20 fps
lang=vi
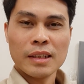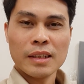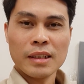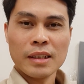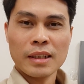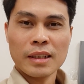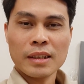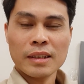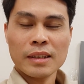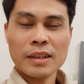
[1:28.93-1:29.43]

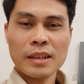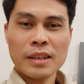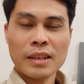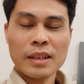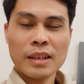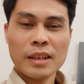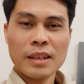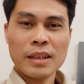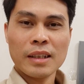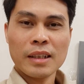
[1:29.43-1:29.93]
Đấy, thì
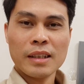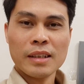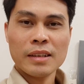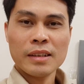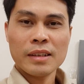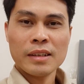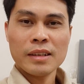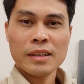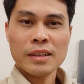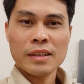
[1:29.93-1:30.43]

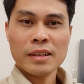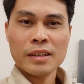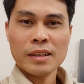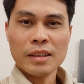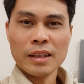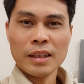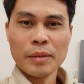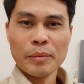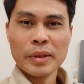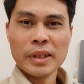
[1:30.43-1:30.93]

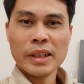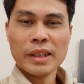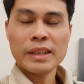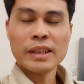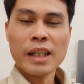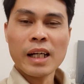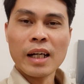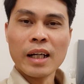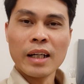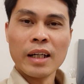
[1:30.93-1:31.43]
mới đứng
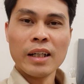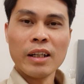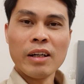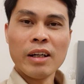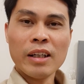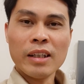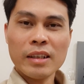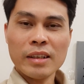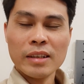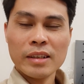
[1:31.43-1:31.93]
chờ ở
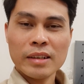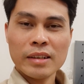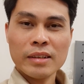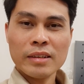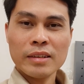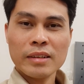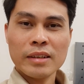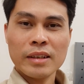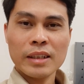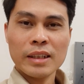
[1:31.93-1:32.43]
đó.
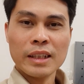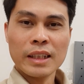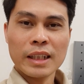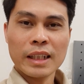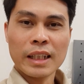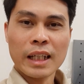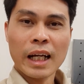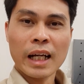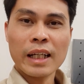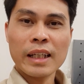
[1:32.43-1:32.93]
Thế
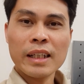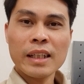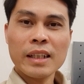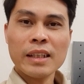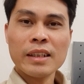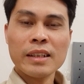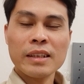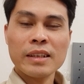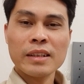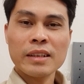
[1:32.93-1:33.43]
thì cái
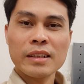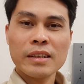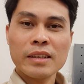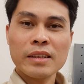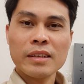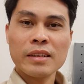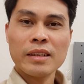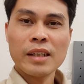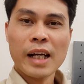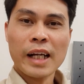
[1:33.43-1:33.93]

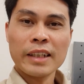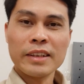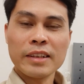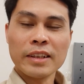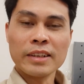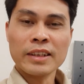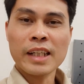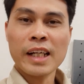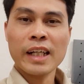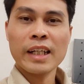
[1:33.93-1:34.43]
anh sửa
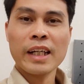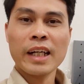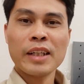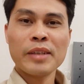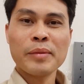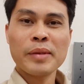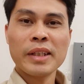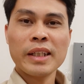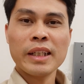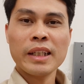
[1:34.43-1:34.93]
xe này
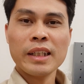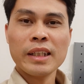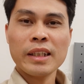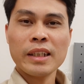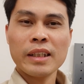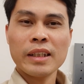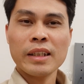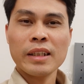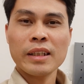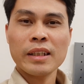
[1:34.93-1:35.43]

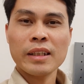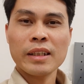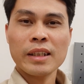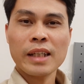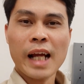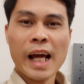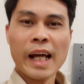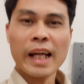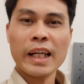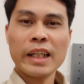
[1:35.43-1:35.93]

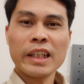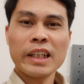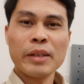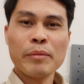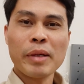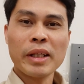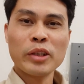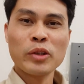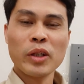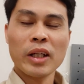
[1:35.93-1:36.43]
anh ấy
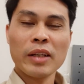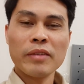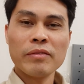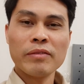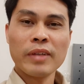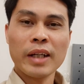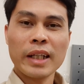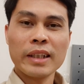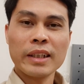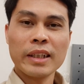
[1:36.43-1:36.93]
bắt chuyện
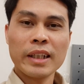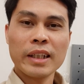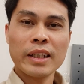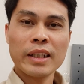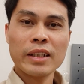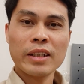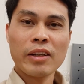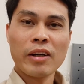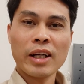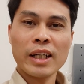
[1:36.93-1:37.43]
và anh ấy
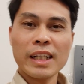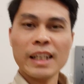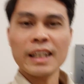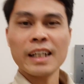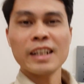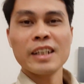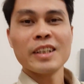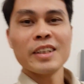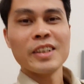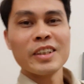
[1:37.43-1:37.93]
nói
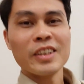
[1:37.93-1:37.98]
là